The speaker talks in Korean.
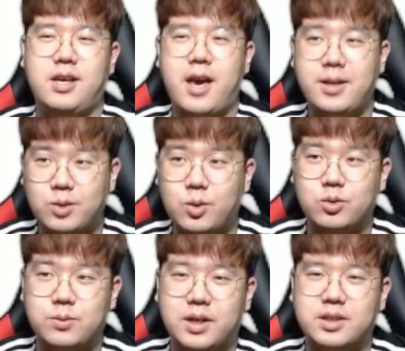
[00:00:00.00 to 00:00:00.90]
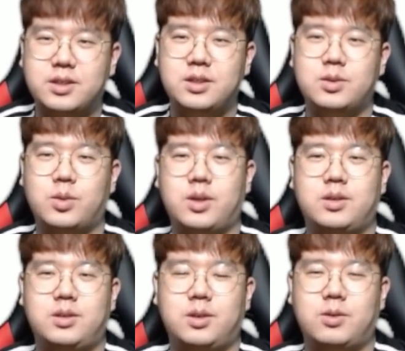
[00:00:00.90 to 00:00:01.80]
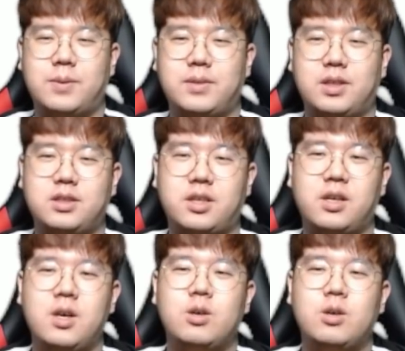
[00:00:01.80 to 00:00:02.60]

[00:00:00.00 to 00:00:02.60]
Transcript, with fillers: 핵고구마를 소개해드리려고 합니다 이제